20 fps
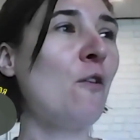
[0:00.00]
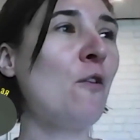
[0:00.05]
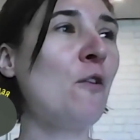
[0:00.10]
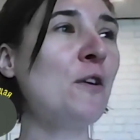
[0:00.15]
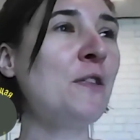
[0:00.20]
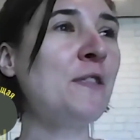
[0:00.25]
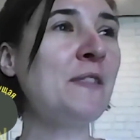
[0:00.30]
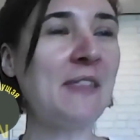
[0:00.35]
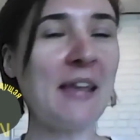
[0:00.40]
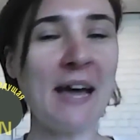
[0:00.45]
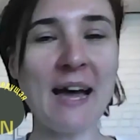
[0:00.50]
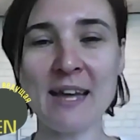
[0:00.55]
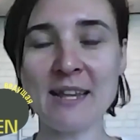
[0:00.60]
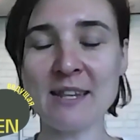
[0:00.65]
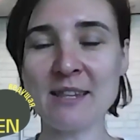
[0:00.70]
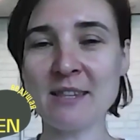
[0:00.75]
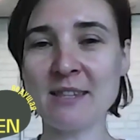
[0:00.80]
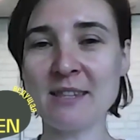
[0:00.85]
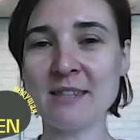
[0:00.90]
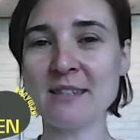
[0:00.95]
und
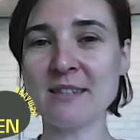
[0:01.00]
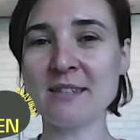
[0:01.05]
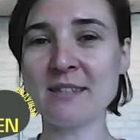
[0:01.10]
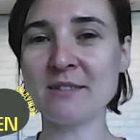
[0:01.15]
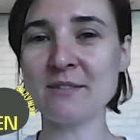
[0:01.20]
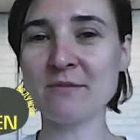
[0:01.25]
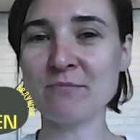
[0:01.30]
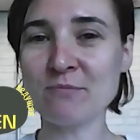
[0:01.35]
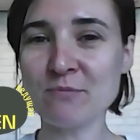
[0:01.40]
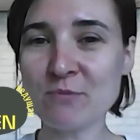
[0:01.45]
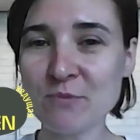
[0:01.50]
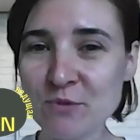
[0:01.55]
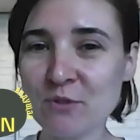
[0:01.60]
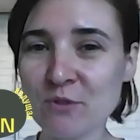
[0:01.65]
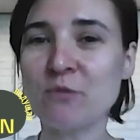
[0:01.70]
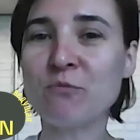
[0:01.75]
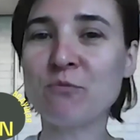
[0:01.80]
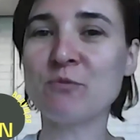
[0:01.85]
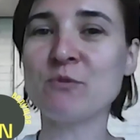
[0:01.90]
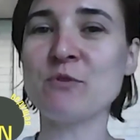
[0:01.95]
dann
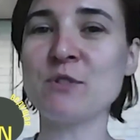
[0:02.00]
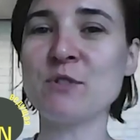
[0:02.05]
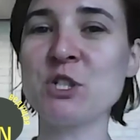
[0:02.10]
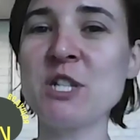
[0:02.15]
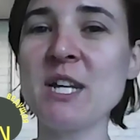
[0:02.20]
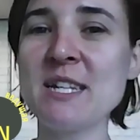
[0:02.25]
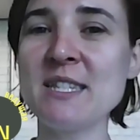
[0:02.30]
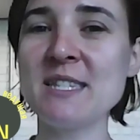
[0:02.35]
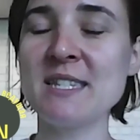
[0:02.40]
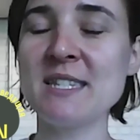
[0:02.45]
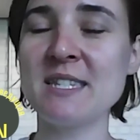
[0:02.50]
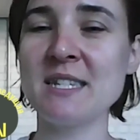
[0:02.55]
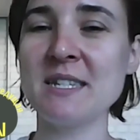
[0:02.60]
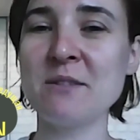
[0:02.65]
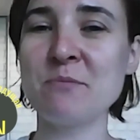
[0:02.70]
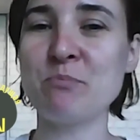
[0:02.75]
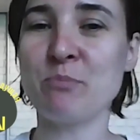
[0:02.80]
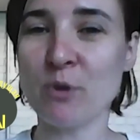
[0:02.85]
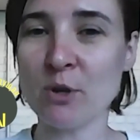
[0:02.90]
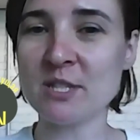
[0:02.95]
stehen
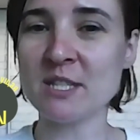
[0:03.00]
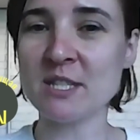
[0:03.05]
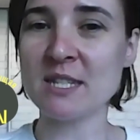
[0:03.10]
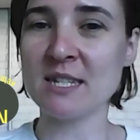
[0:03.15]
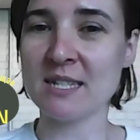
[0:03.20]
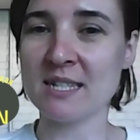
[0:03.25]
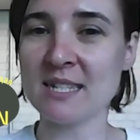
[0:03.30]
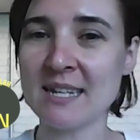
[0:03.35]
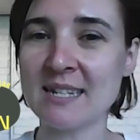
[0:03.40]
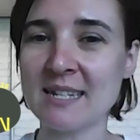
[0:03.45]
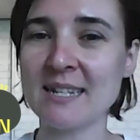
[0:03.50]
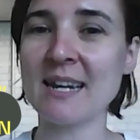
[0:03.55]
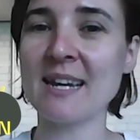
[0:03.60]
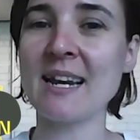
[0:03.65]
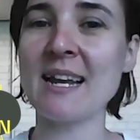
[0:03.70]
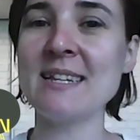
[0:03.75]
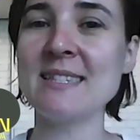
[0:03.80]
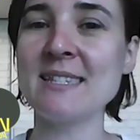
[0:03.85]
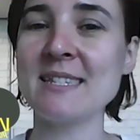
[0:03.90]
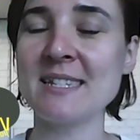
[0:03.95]
sie plötzlich an der
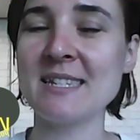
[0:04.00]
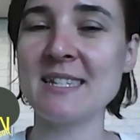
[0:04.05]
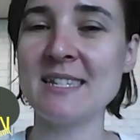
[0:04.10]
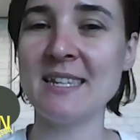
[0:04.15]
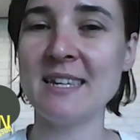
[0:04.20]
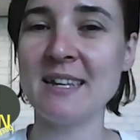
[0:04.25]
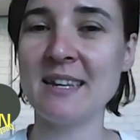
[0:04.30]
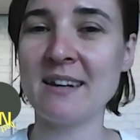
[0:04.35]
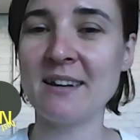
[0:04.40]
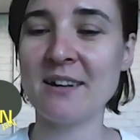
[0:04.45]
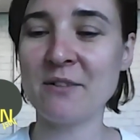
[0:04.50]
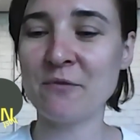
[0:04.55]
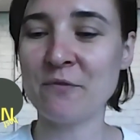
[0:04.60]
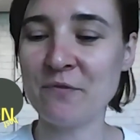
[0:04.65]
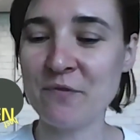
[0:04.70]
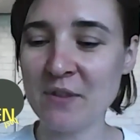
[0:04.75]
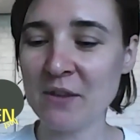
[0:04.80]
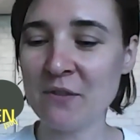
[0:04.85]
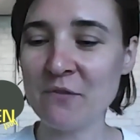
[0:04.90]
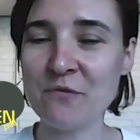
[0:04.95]
Grenze
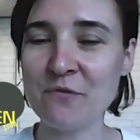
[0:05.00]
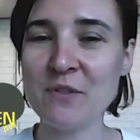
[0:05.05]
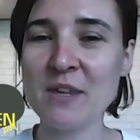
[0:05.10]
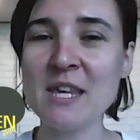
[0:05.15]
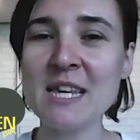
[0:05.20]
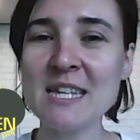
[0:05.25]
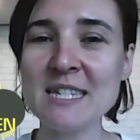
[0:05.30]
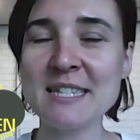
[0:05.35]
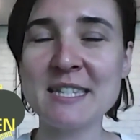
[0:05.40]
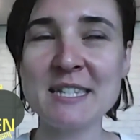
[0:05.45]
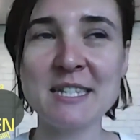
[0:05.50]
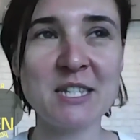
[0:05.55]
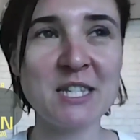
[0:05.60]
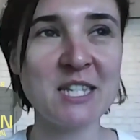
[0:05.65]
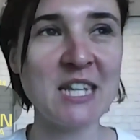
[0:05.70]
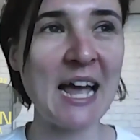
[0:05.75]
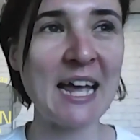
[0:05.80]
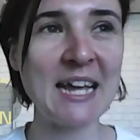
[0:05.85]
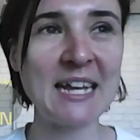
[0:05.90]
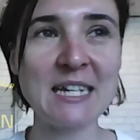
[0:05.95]
hier. Wie, wie ist
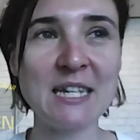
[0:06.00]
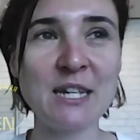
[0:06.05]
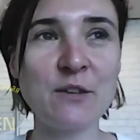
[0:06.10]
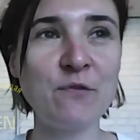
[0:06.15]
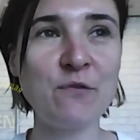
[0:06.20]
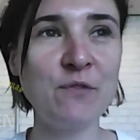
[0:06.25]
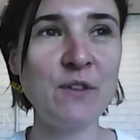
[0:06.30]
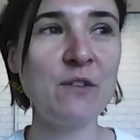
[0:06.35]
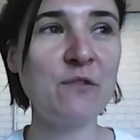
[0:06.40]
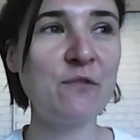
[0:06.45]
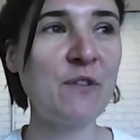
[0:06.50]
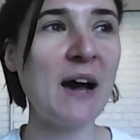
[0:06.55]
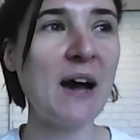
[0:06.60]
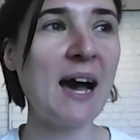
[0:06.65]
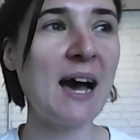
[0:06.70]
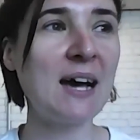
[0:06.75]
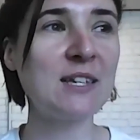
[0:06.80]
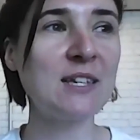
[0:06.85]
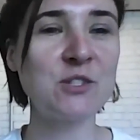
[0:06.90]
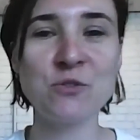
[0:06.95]
es eigentlich? Wie
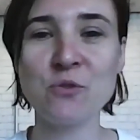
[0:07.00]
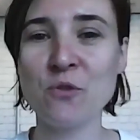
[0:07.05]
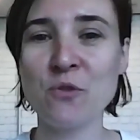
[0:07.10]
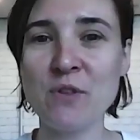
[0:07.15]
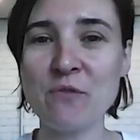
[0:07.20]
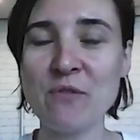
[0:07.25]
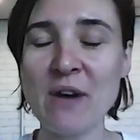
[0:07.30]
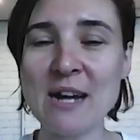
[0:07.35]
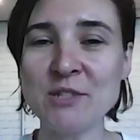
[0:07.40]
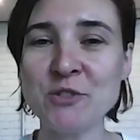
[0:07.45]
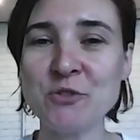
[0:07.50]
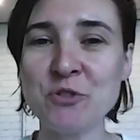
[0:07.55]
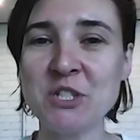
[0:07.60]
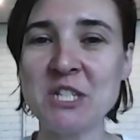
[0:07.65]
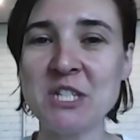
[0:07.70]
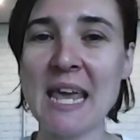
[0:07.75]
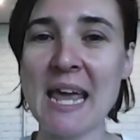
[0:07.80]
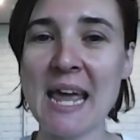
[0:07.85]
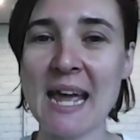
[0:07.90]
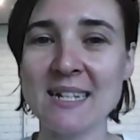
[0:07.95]
war so, wir waren so
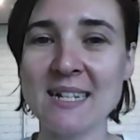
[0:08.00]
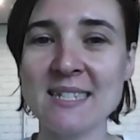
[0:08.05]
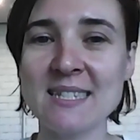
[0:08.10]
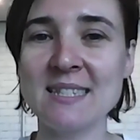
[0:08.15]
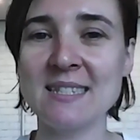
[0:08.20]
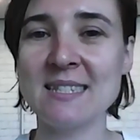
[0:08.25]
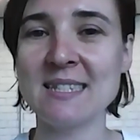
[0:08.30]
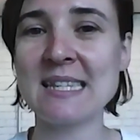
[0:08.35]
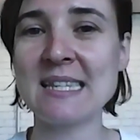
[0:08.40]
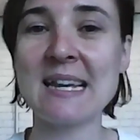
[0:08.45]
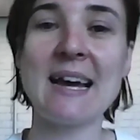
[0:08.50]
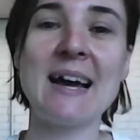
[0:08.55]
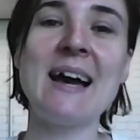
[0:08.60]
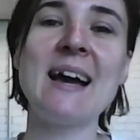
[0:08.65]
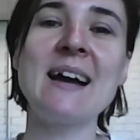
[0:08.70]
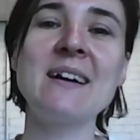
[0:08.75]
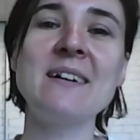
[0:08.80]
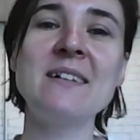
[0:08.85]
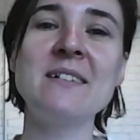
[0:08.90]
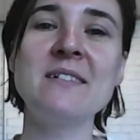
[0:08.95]
die ersten
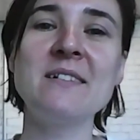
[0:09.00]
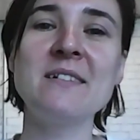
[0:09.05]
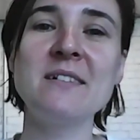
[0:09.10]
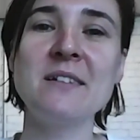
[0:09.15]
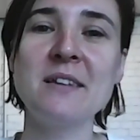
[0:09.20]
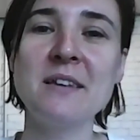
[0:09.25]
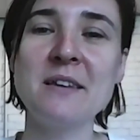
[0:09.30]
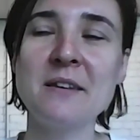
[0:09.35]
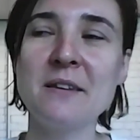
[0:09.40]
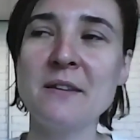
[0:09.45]
Tage,